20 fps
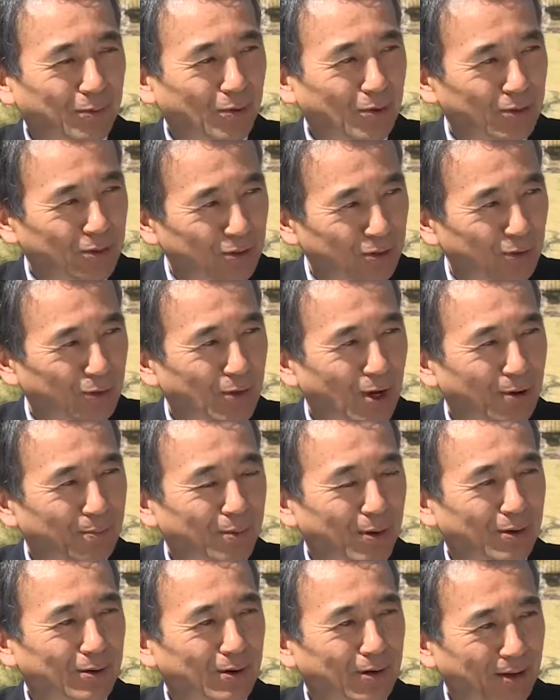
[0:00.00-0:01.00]
もう一度
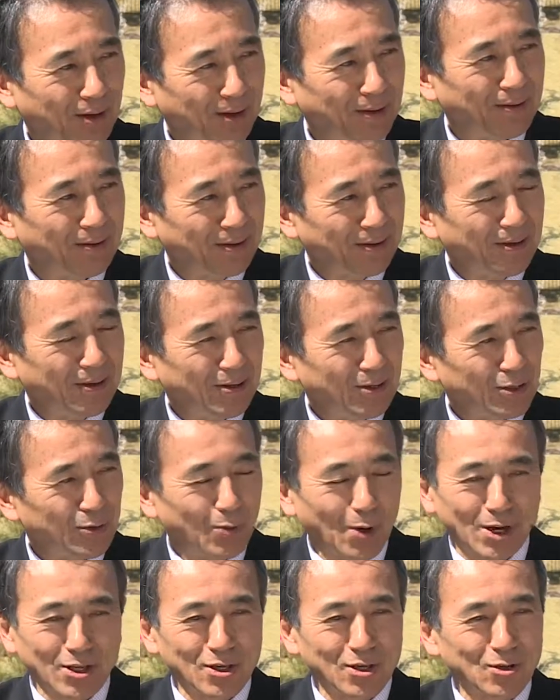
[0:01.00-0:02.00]
フラワーパークがね
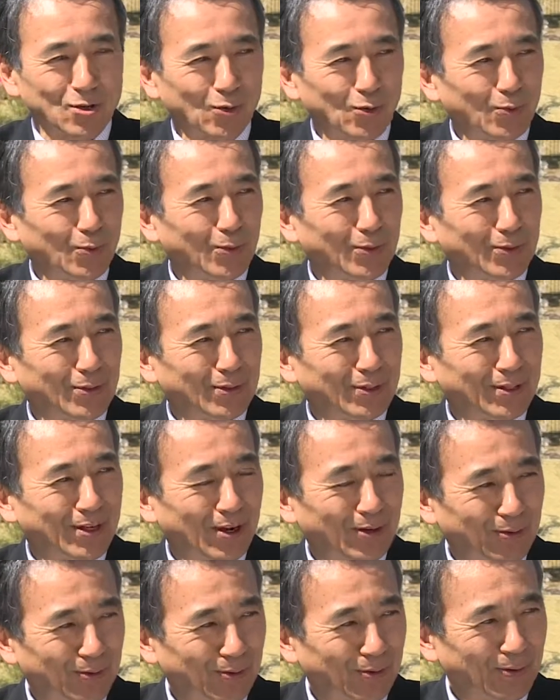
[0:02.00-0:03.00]
晴らしい植物に
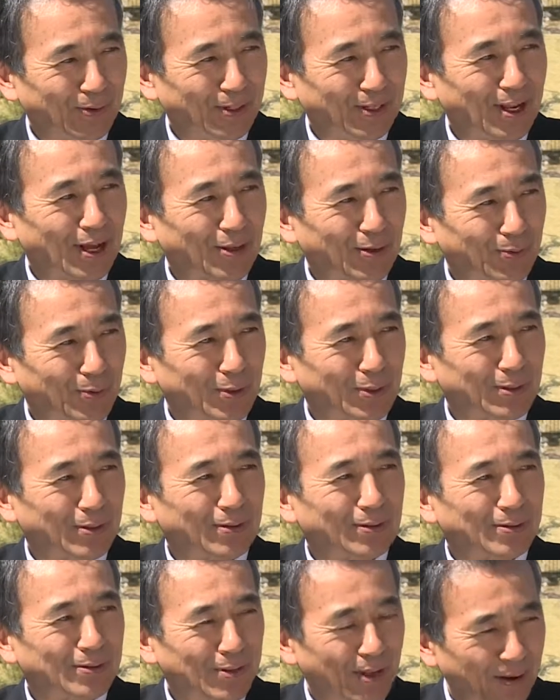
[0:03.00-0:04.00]
なるといいなと思って
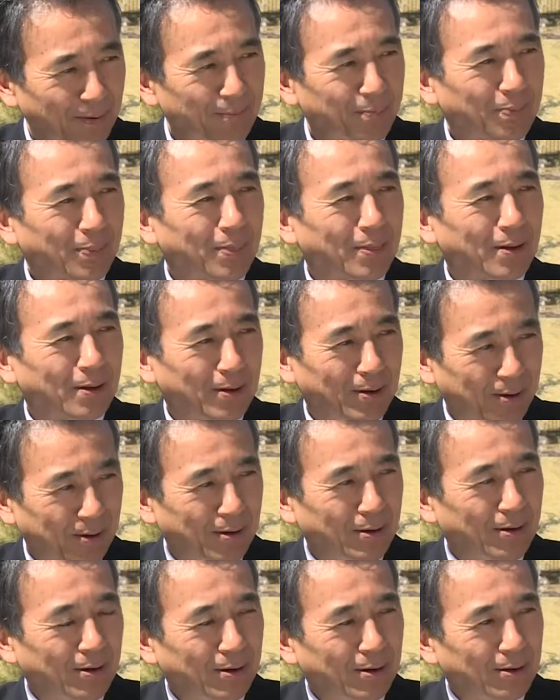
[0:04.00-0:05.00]
るんですね。そうですね
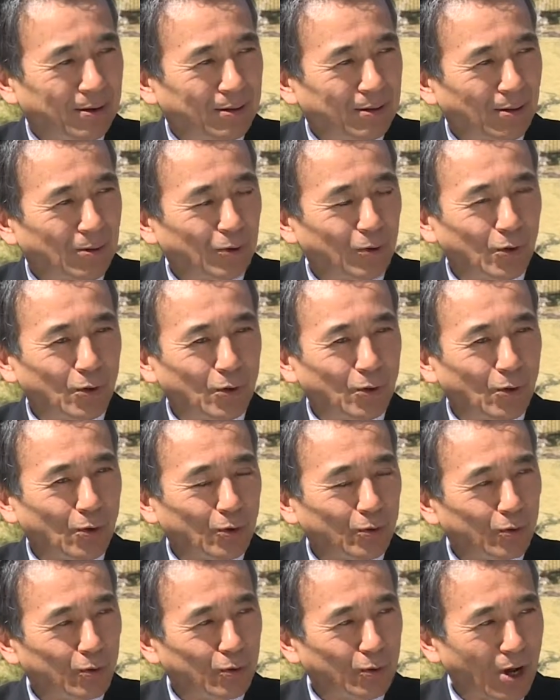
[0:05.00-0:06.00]
でこの
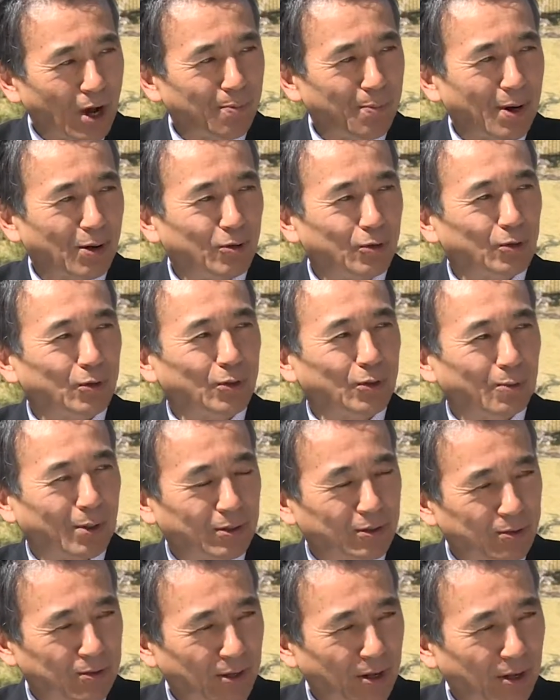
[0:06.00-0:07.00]
フラワーパークといえば
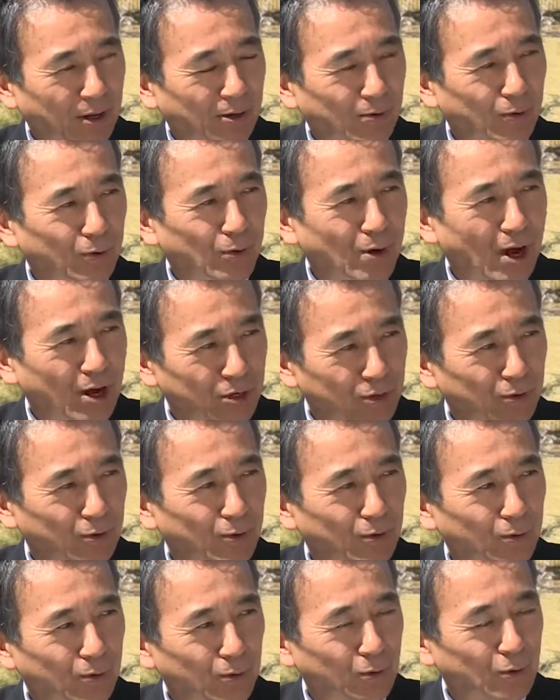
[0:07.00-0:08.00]
ですね、はい、この会場
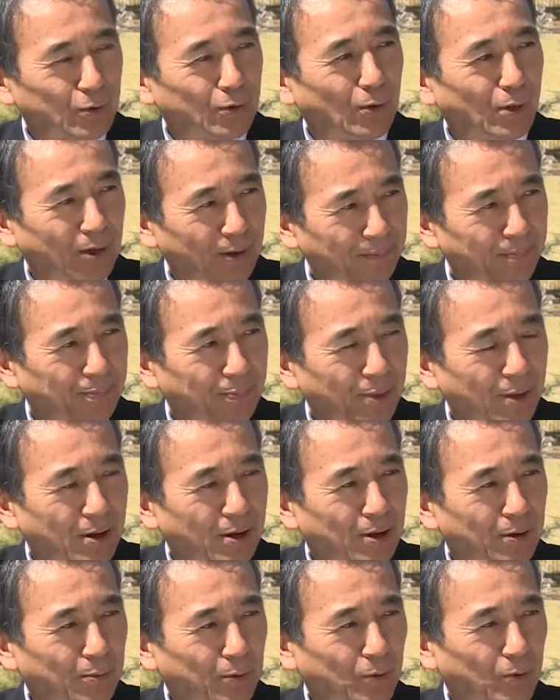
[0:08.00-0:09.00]
の特徴はね、はい、
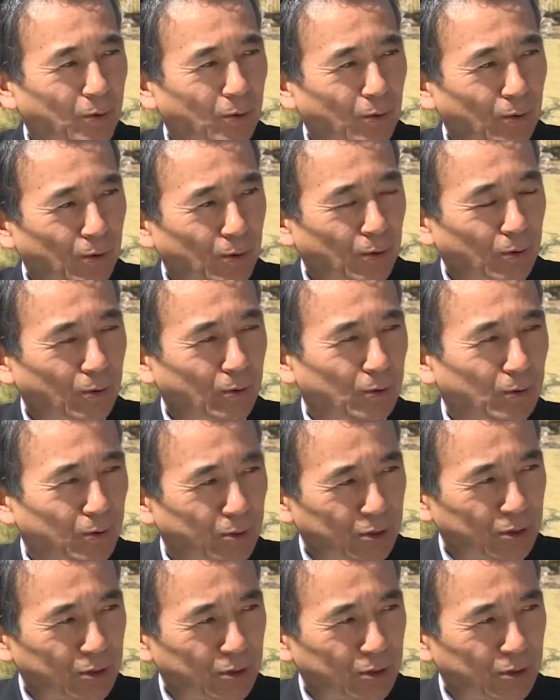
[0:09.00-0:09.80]
もう